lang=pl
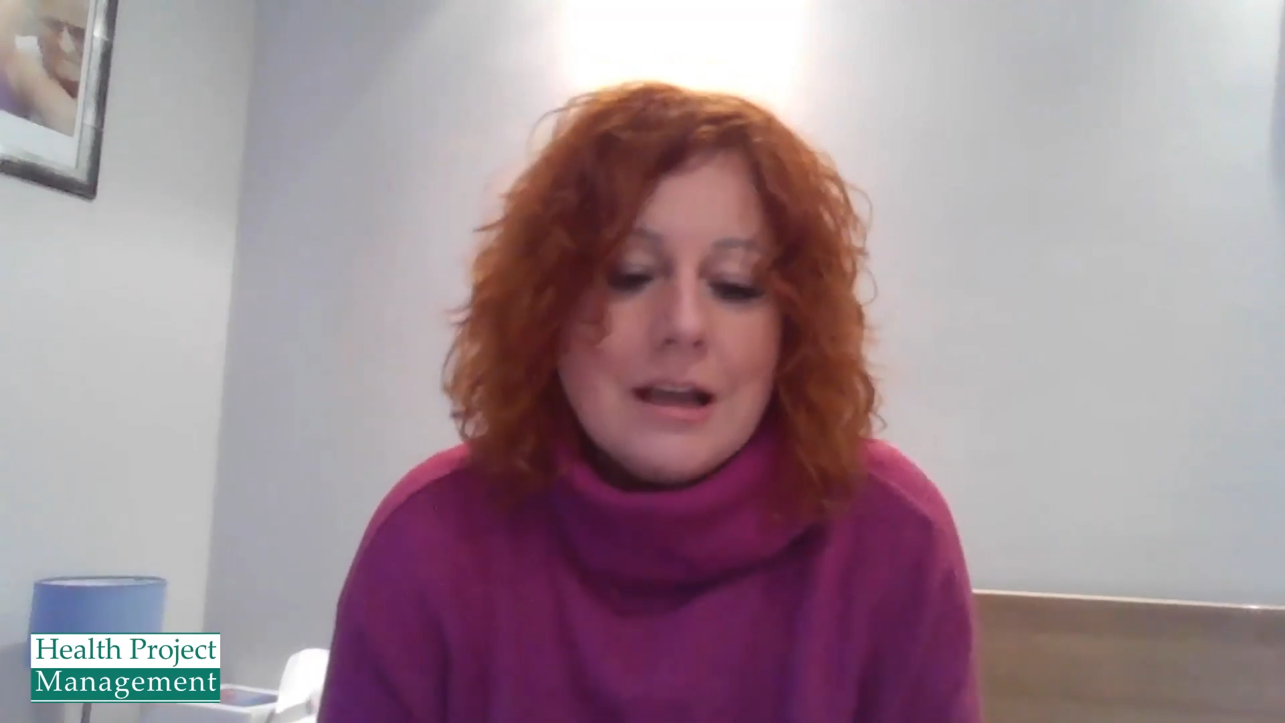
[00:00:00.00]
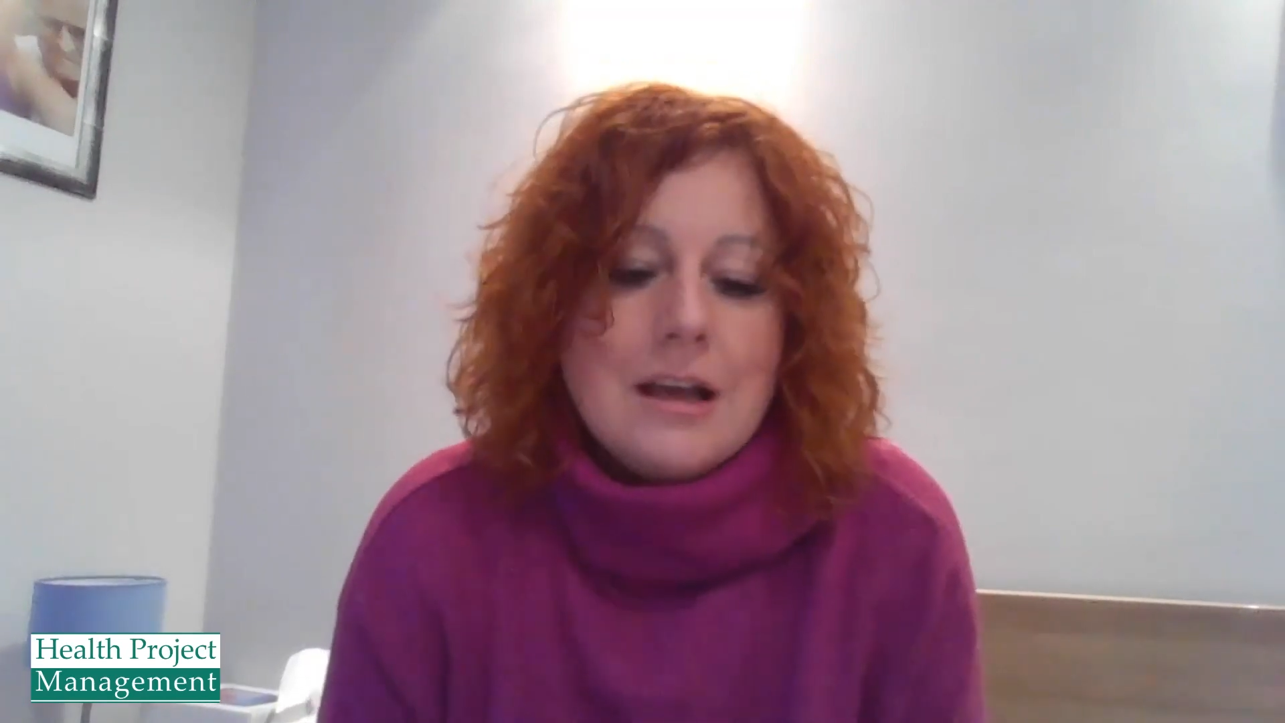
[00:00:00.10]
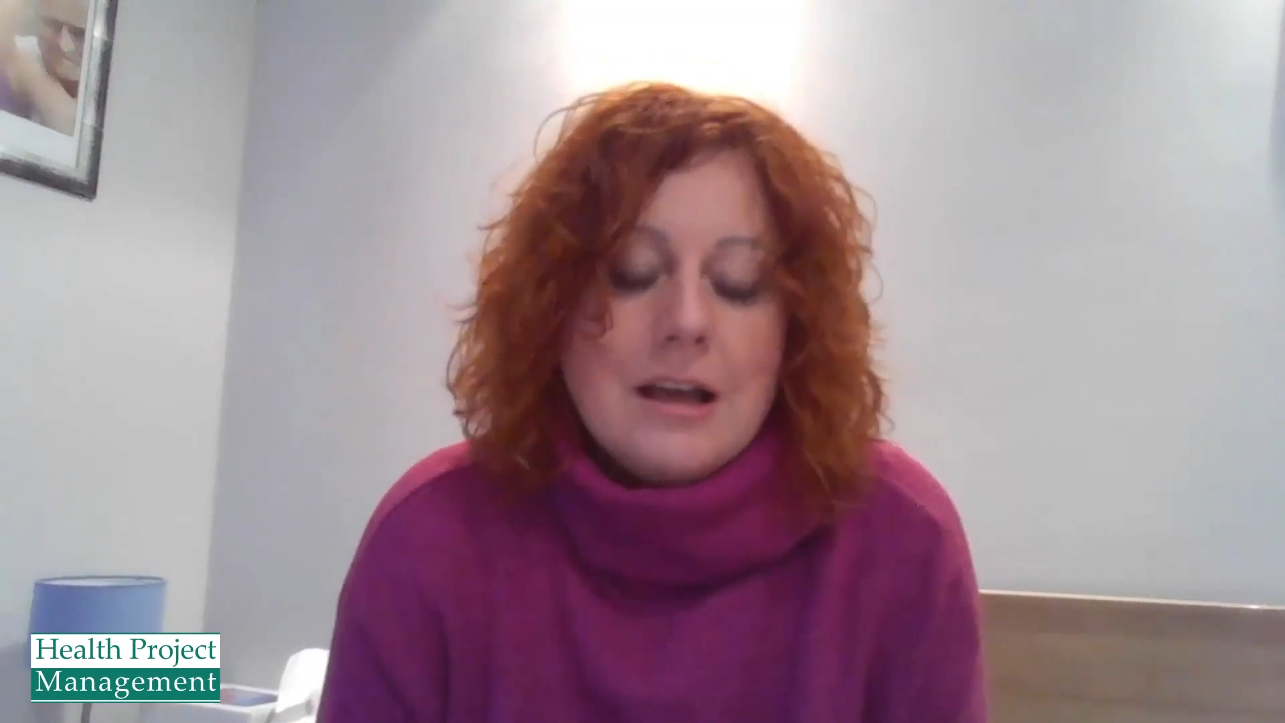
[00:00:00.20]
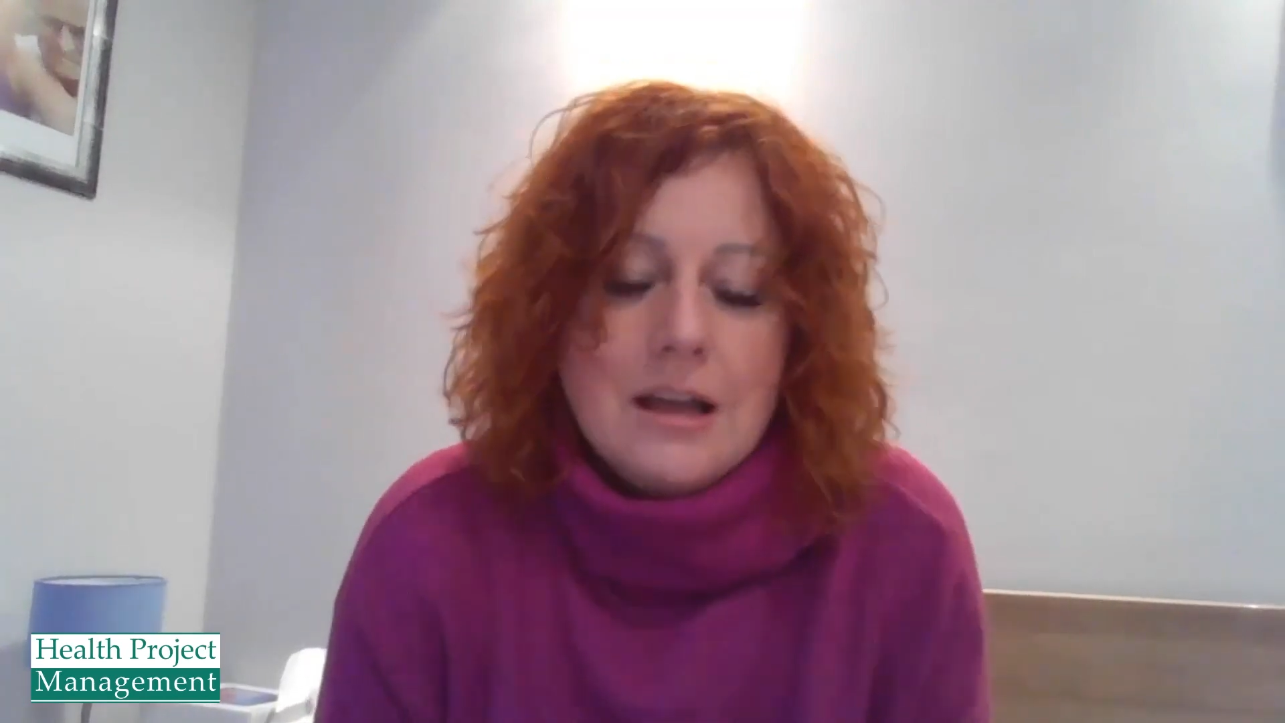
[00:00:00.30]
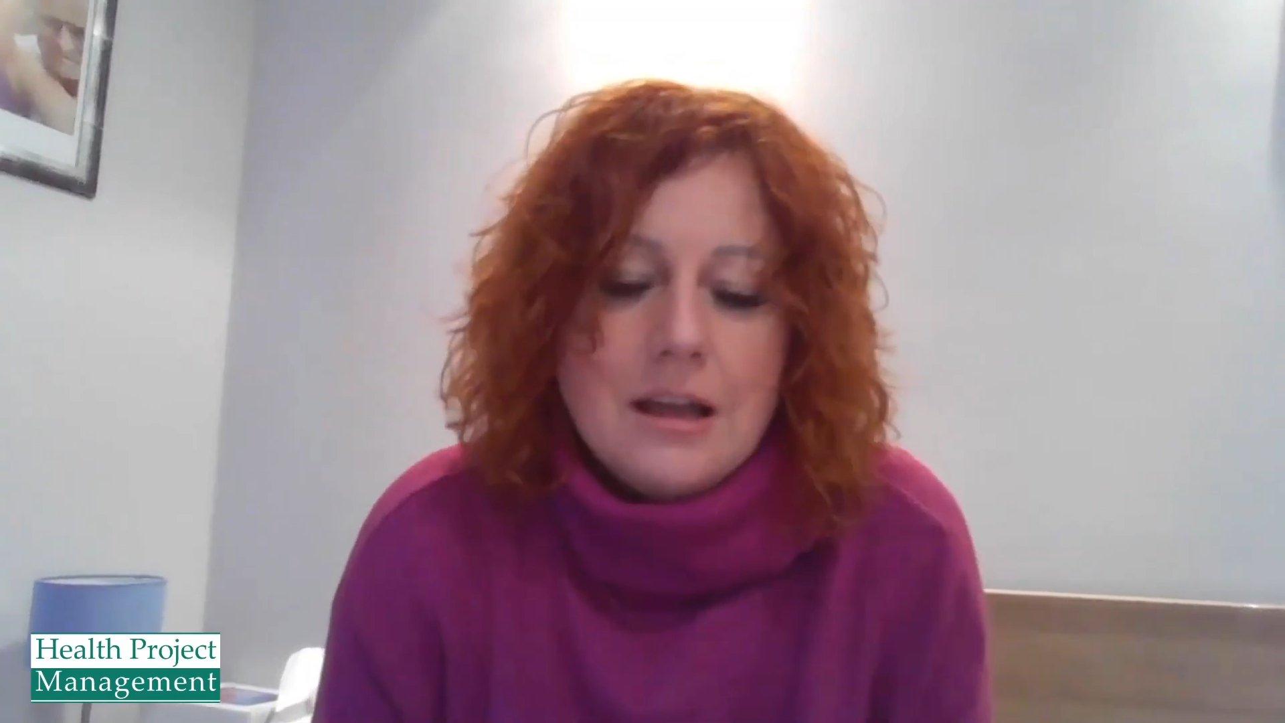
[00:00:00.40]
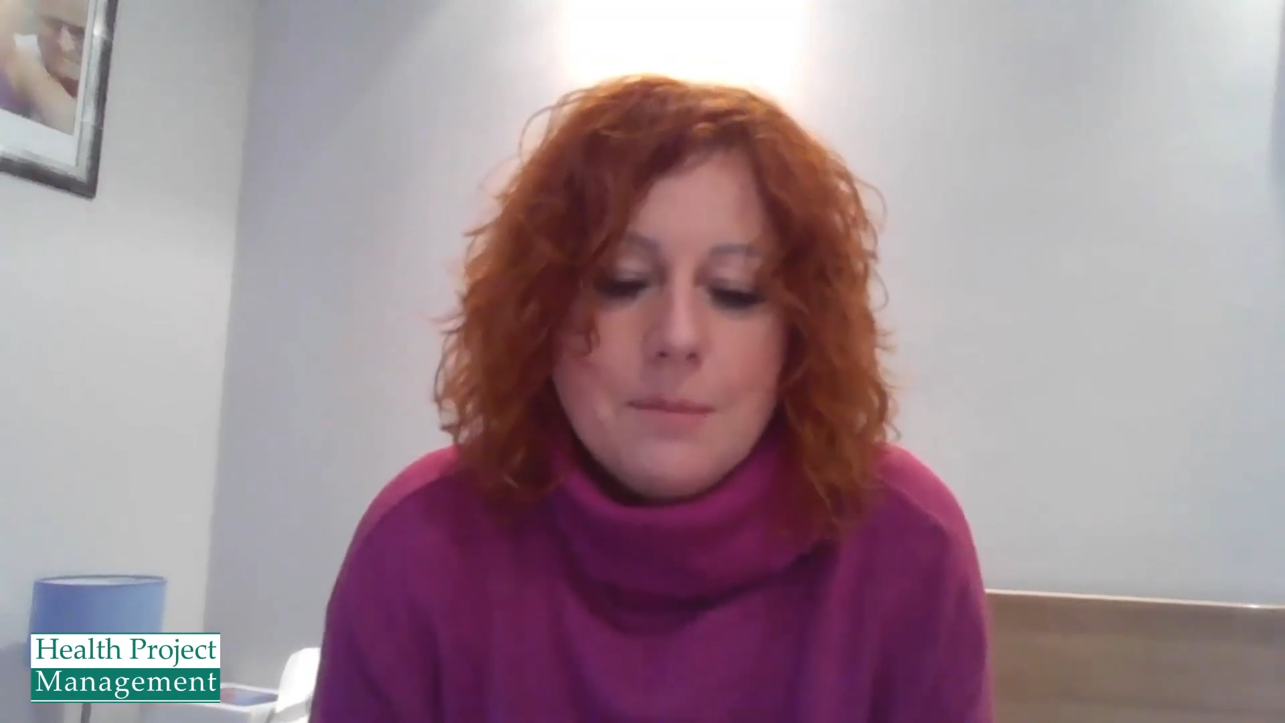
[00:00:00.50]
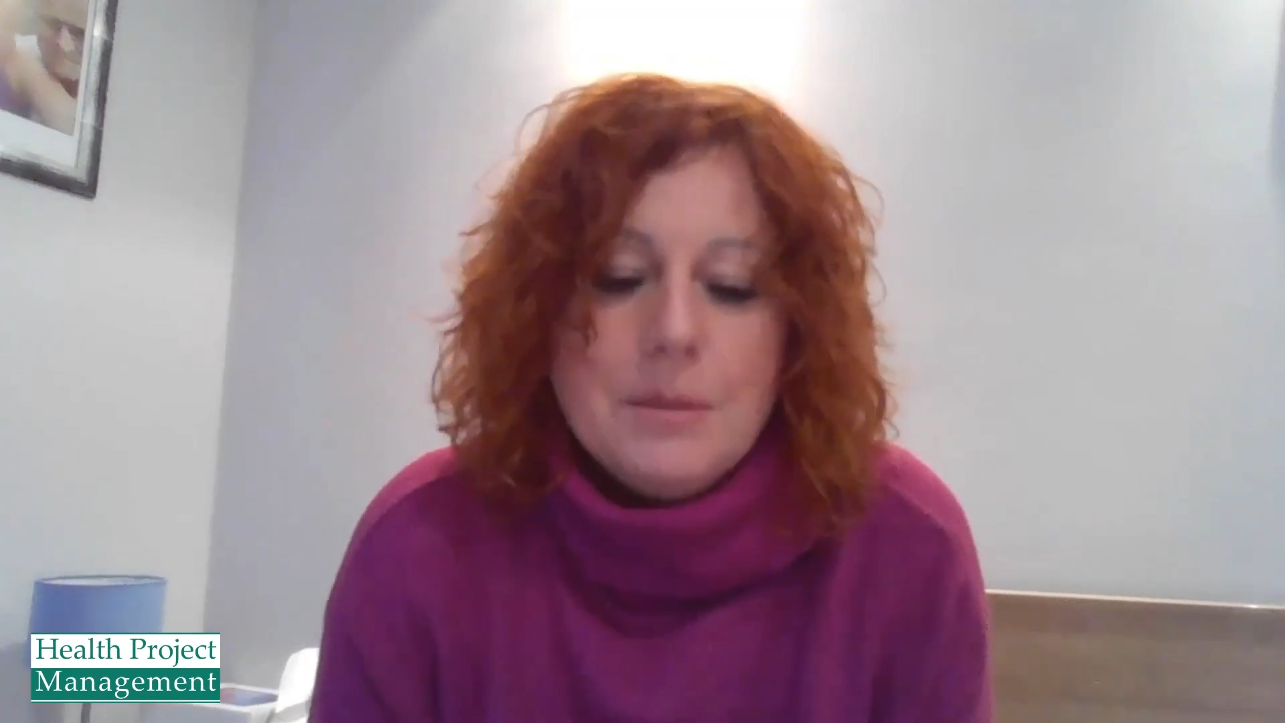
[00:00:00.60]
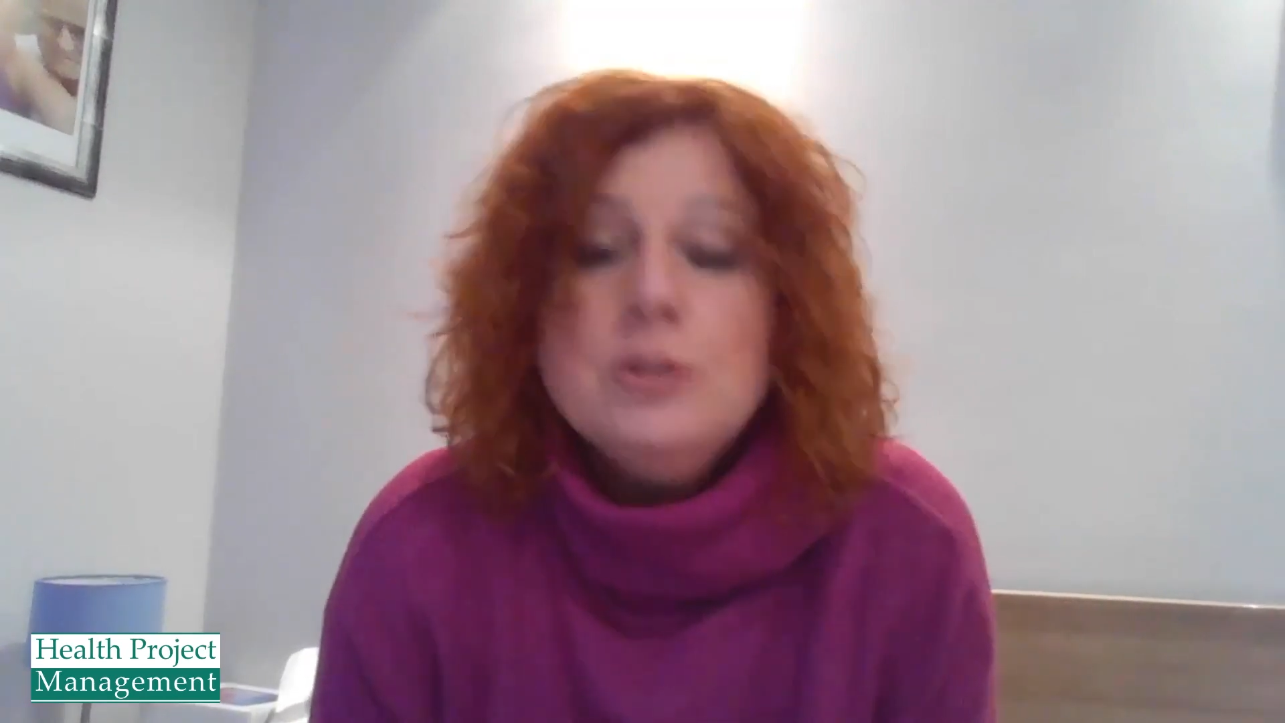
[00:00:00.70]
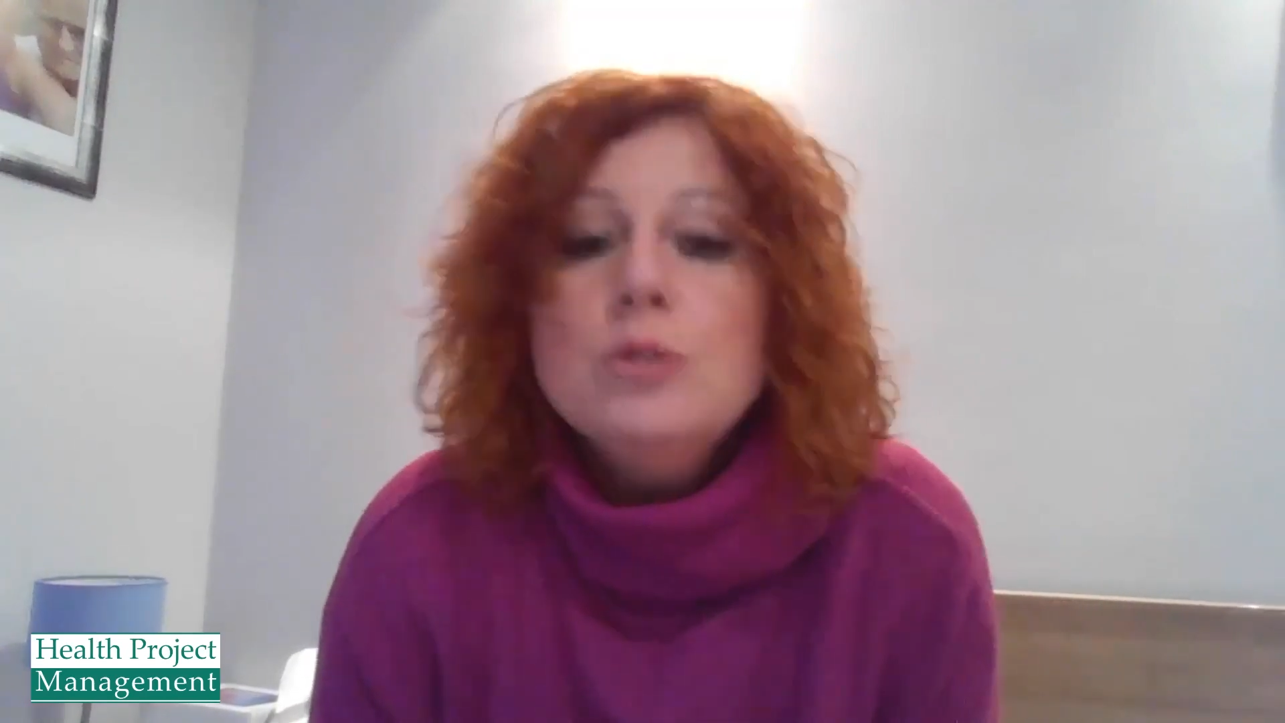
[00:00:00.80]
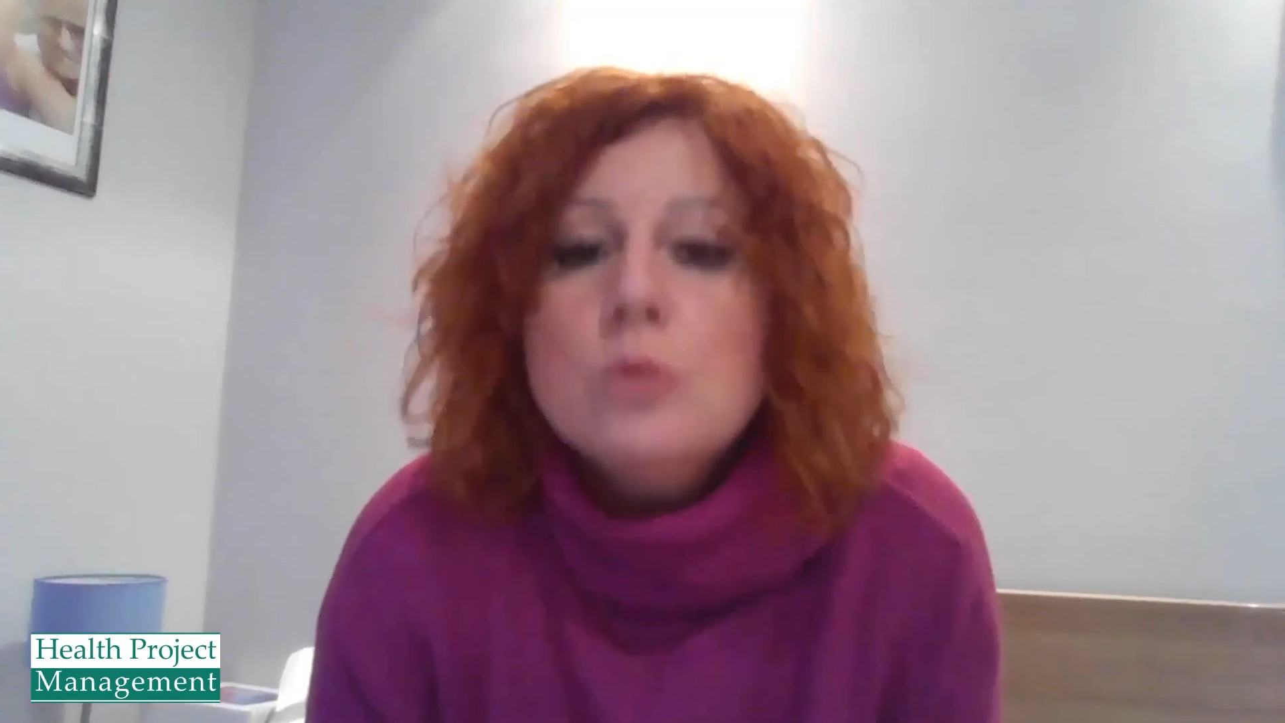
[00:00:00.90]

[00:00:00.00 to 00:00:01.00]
e, będzie